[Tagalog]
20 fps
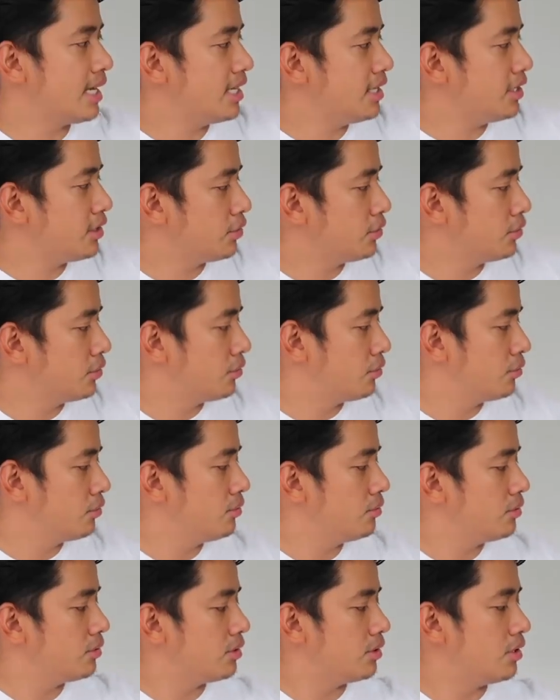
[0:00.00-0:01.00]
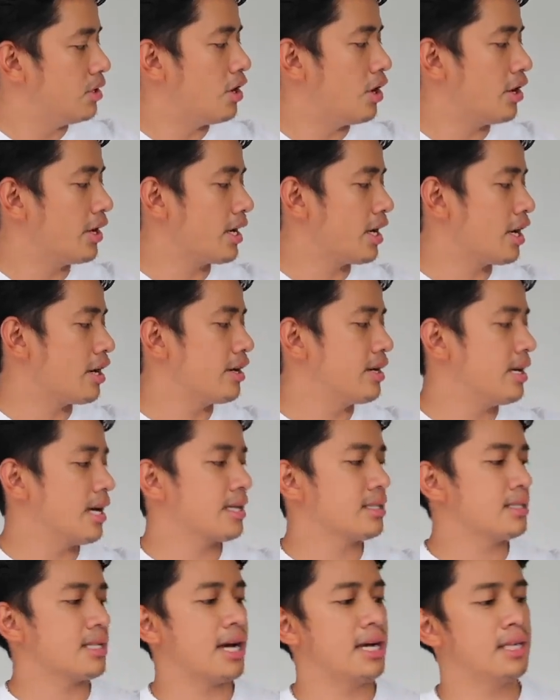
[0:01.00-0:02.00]
Thank you! Okay, our
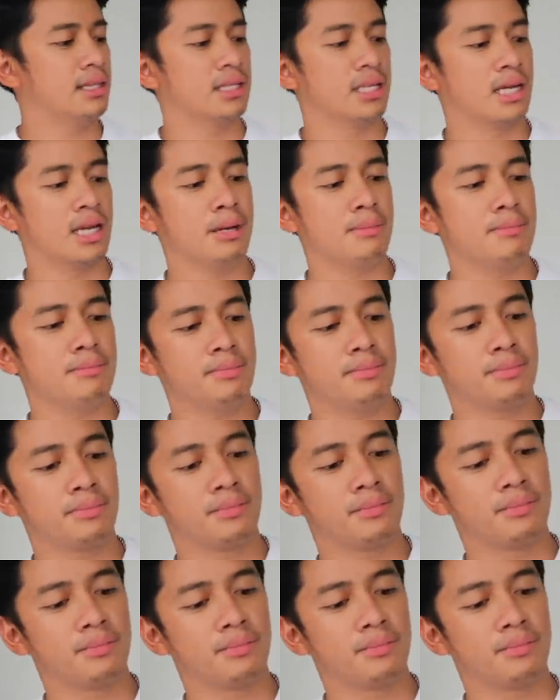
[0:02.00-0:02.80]
next item